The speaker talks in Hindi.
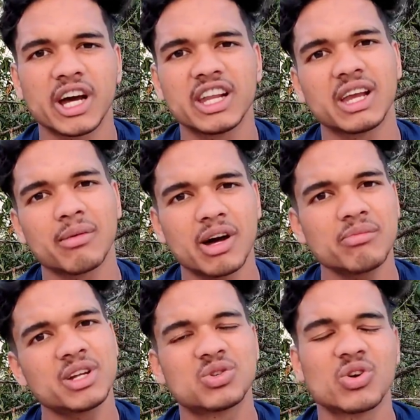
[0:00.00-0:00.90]
बनाने के
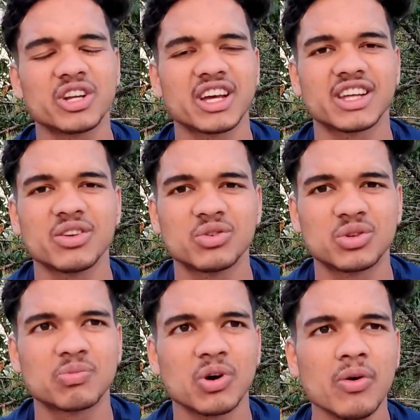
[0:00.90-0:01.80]
बाद मैं छोड़ गया था
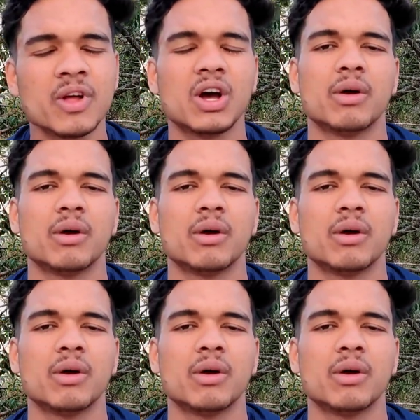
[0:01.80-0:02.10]
यूट्यूब को